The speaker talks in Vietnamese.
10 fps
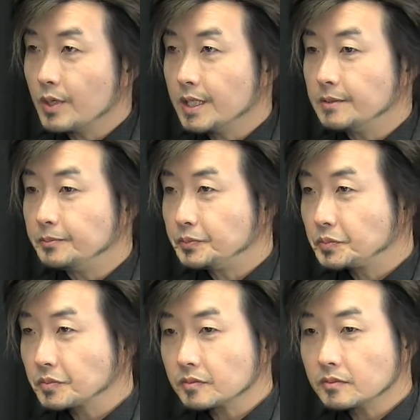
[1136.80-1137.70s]
wa
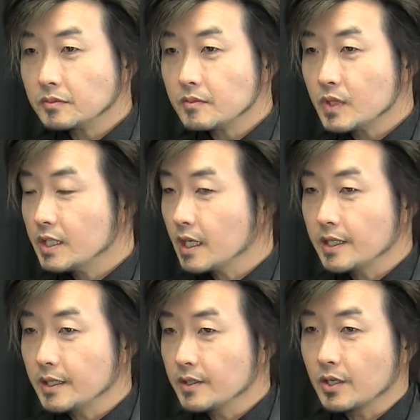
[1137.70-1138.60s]
giờ dạ,
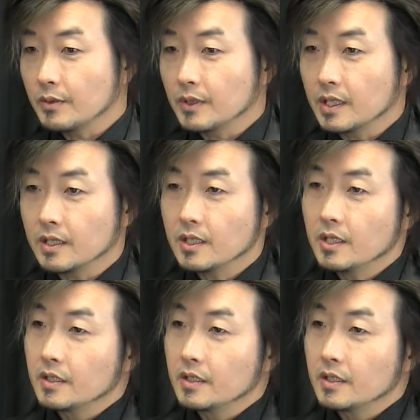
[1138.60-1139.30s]
li cho ờ,